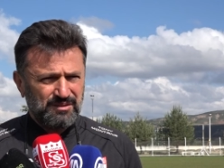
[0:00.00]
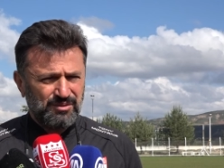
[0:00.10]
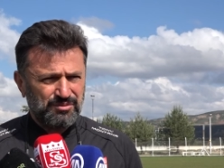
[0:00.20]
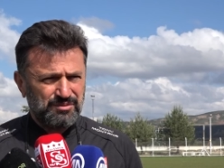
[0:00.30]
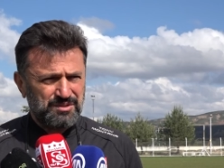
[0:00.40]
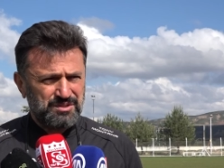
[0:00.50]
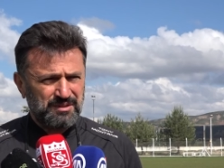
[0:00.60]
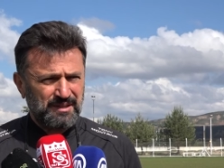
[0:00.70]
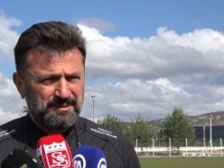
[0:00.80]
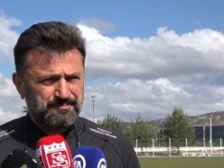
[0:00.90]
Onun
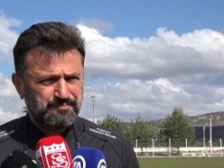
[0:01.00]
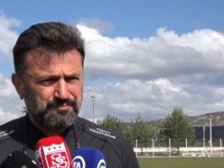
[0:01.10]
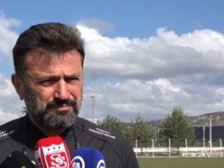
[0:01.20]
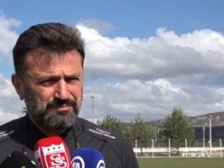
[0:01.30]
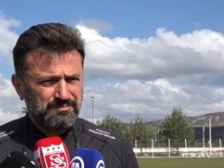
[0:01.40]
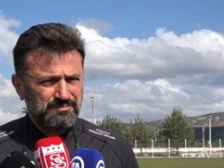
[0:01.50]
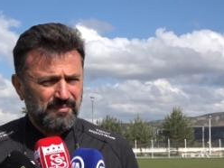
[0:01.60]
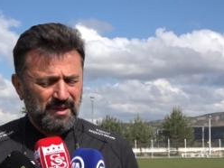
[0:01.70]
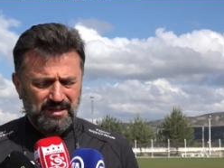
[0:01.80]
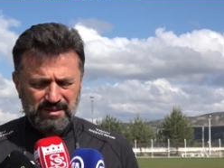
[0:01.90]
dışında
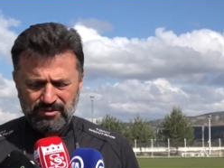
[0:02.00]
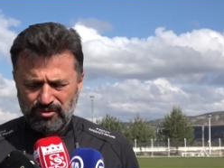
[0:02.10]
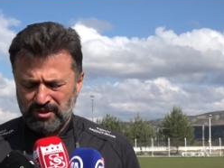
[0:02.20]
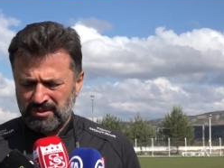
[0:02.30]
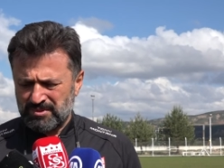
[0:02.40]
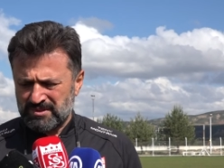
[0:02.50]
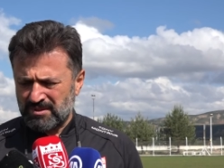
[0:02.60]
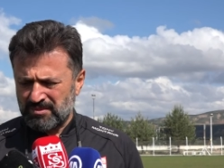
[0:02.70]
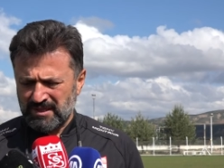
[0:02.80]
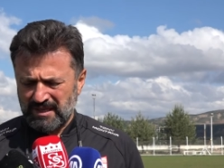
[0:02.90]
e, öyle bir
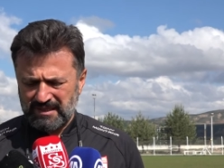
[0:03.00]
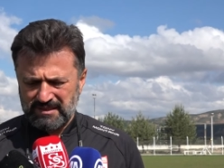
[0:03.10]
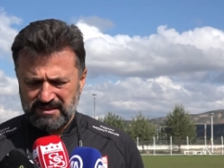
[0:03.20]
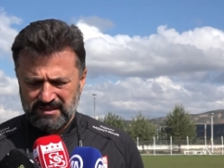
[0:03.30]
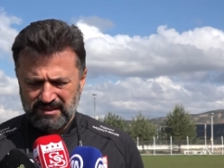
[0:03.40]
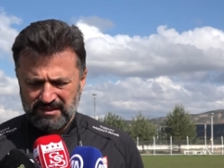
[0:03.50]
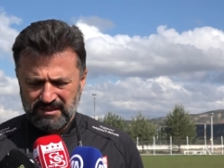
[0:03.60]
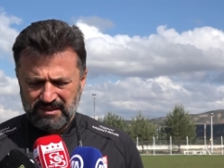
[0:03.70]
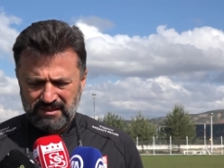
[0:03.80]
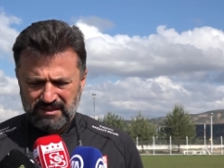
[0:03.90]
zaman geldi ki
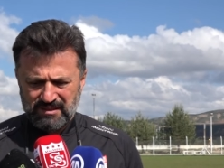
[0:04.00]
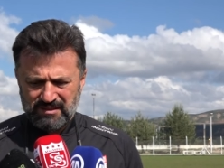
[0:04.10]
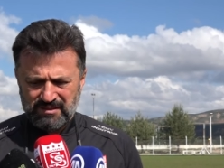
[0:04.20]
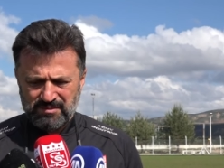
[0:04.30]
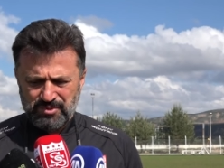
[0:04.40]
e,